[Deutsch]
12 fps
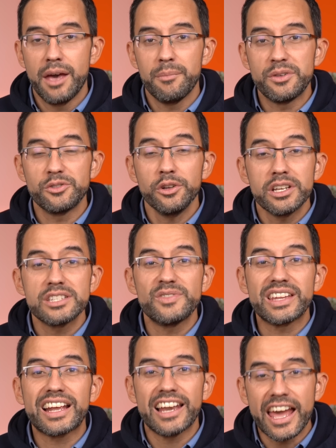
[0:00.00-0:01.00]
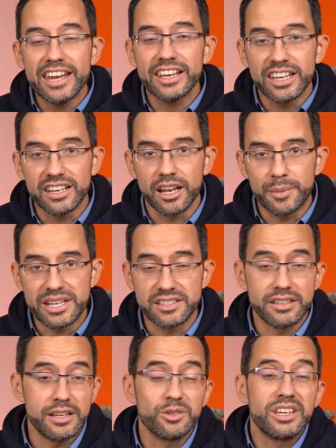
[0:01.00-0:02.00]
Besonders wenn kleine Kinder dabei
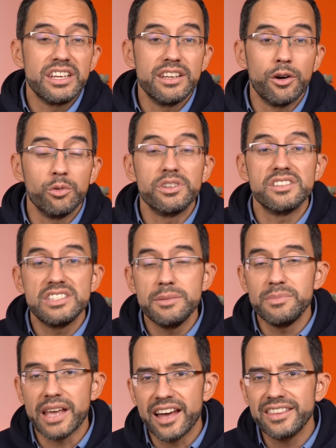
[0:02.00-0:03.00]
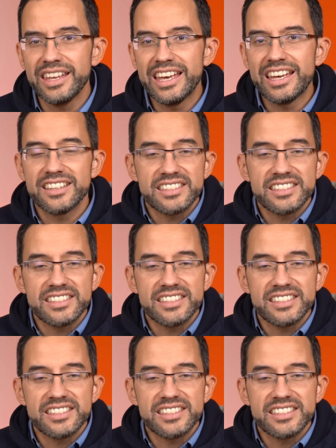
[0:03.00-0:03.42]
sind, also Kinder unter sieben Jahren,